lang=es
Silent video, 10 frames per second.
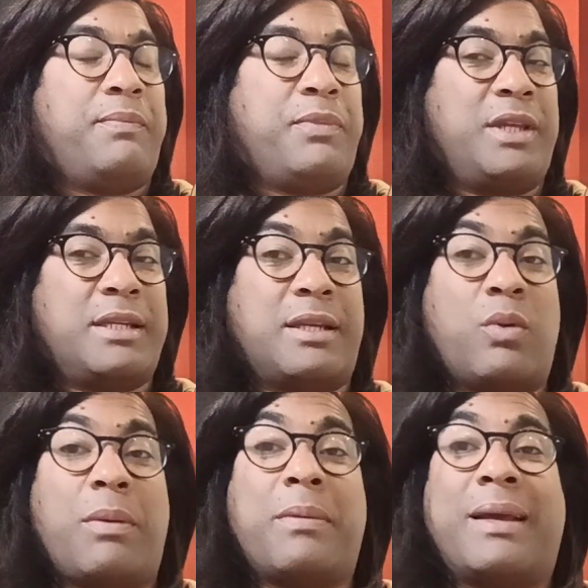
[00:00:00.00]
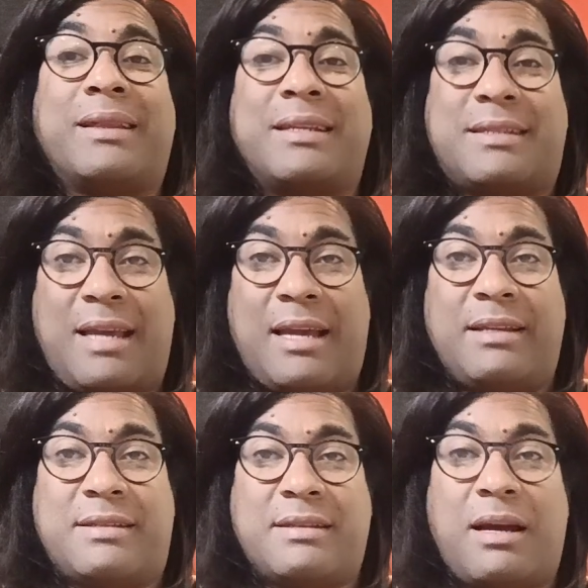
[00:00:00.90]
19 y
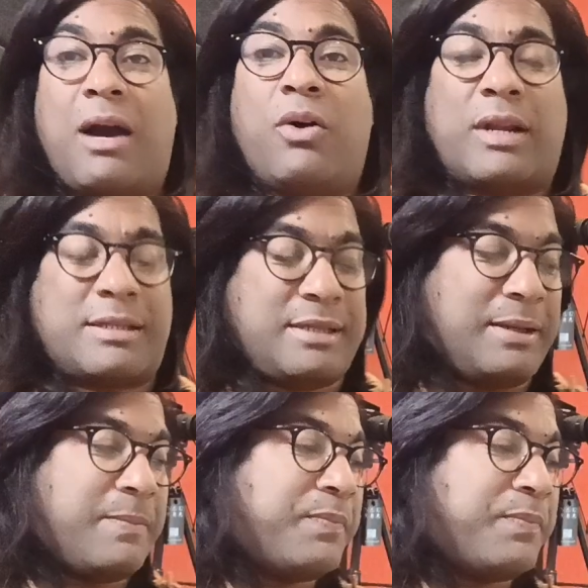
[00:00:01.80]
26, ahora sí.